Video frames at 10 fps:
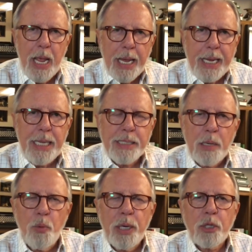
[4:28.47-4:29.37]

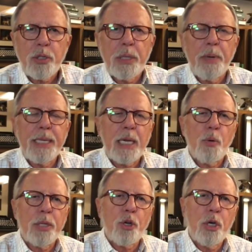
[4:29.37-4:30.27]
15 muertos y
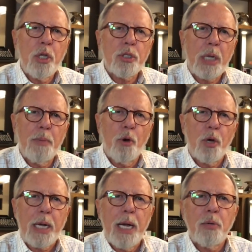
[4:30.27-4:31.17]
24 heridos al
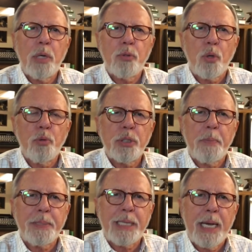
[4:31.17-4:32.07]
volcar un autobús de
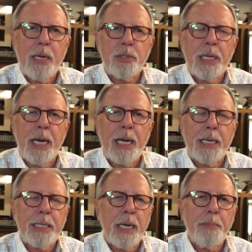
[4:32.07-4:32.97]
pasajeros en la
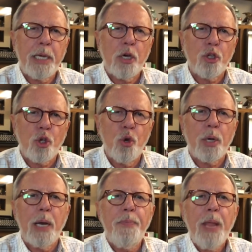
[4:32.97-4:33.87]
carretera
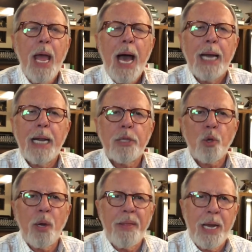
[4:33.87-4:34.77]
México-Toluca a la
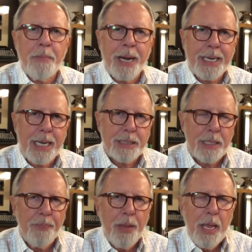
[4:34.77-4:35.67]
altura de la Marquesa.